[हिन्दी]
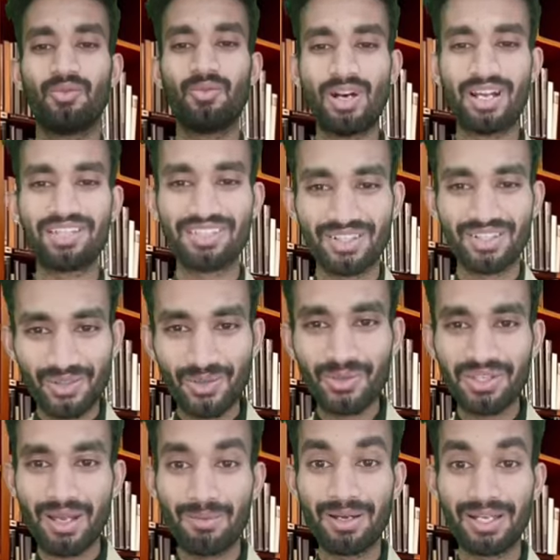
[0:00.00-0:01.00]
वाह चिंटू
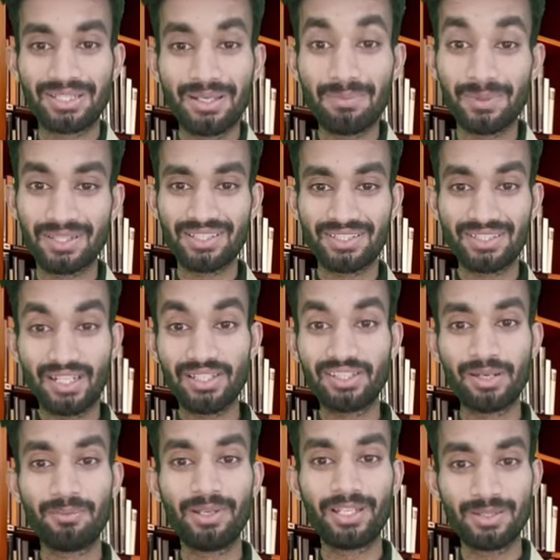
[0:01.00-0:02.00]
क्या बात है पता चला
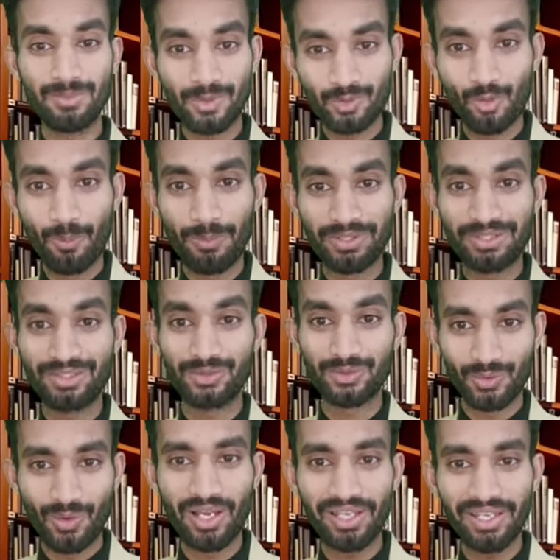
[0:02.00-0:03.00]
तेरे मैथ में सो में से
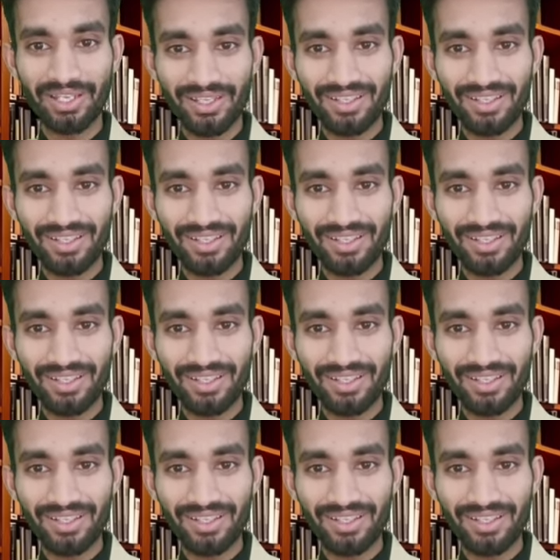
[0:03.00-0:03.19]
सो आए